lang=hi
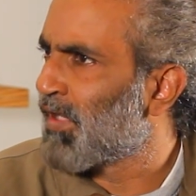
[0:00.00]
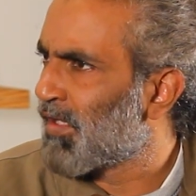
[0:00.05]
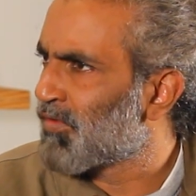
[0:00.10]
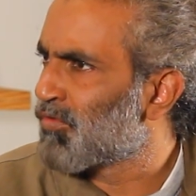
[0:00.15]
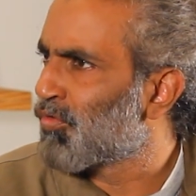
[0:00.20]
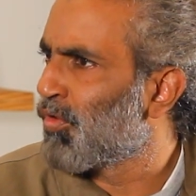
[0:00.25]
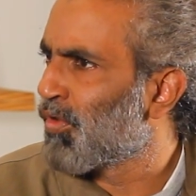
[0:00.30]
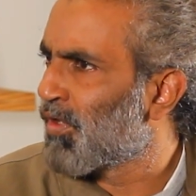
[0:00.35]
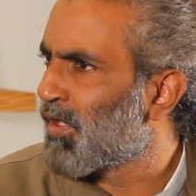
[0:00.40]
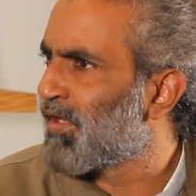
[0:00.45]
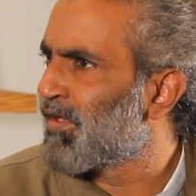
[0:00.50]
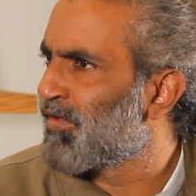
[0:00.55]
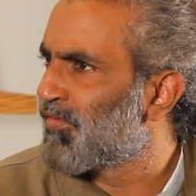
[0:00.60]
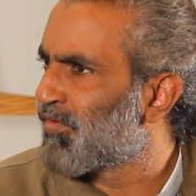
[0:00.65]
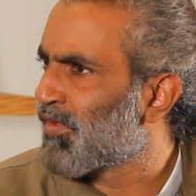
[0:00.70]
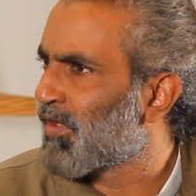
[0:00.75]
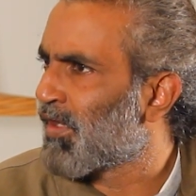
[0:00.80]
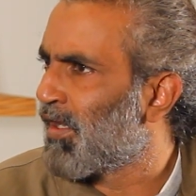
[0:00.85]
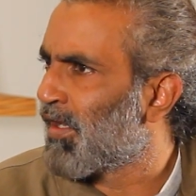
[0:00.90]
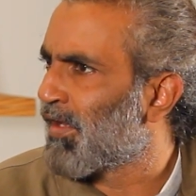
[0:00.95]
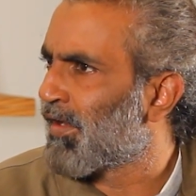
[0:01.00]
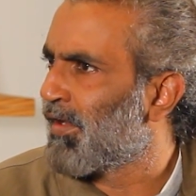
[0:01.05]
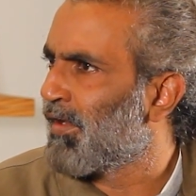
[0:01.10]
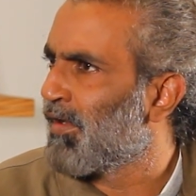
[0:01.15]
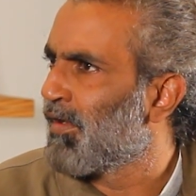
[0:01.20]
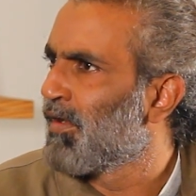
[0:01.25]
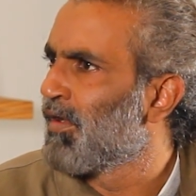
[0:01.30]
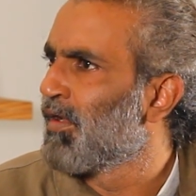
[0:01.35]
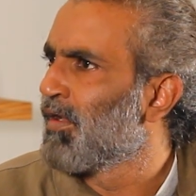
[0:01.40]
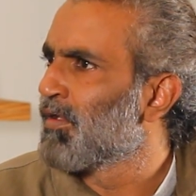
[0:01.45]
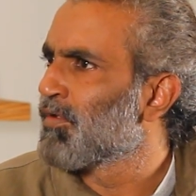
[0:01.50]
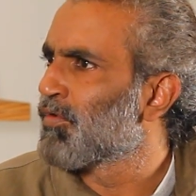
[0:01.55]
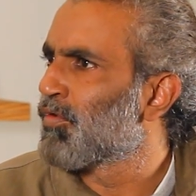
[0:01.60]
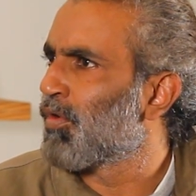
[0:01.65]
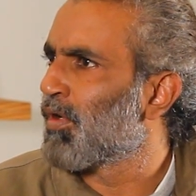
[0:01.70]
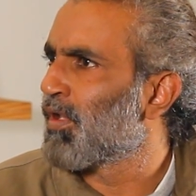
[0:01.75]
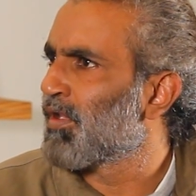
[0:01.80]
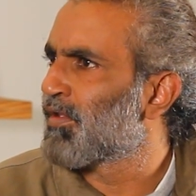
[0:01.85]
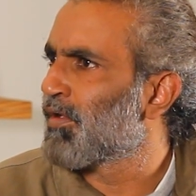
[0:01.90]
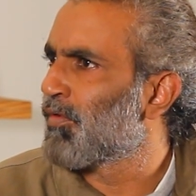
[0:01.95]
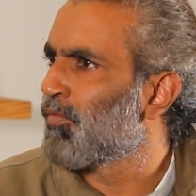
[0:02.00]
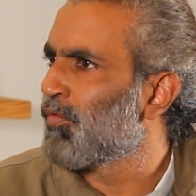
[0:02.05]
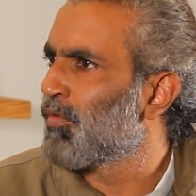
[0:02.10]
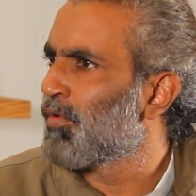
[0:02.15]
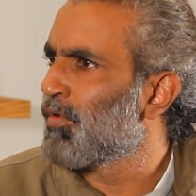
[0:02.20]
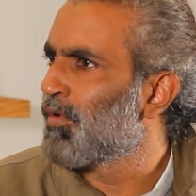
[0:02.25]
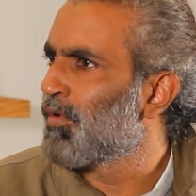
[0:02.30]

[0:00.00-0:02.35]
तातुल का ही शिकार हैं थोड़ा सा वो